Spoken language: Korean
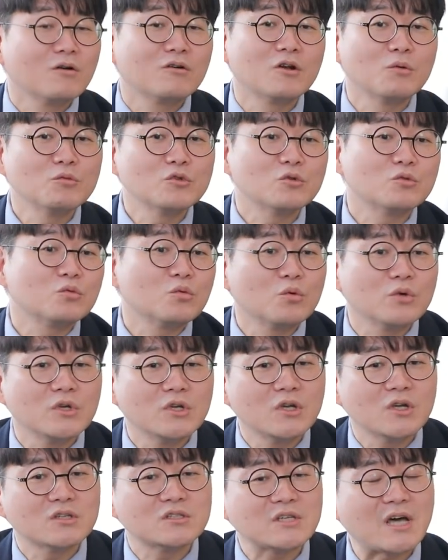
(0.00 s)
그러면서 또
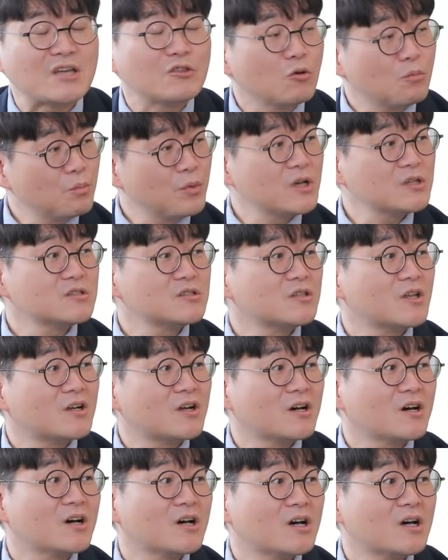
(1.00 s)
이게 산업화
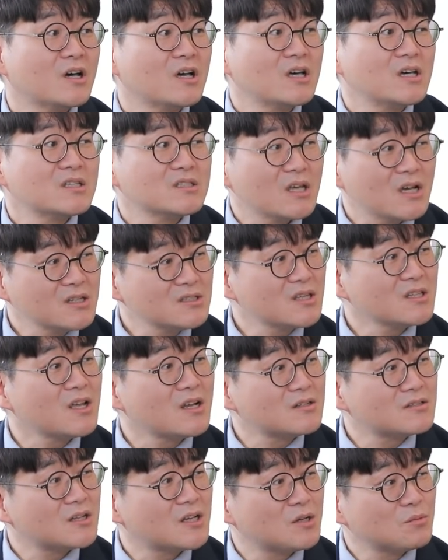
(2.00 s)
시대라
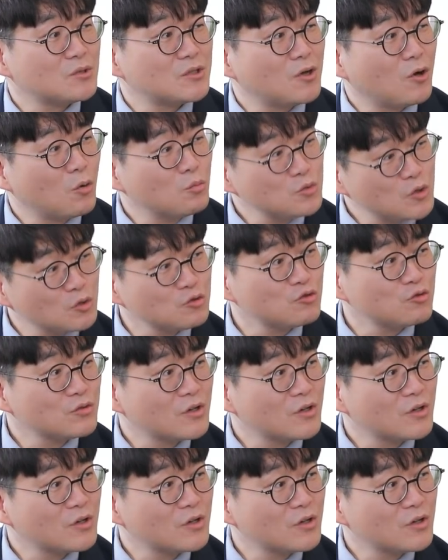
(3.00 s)
생산하는 사람이 엄청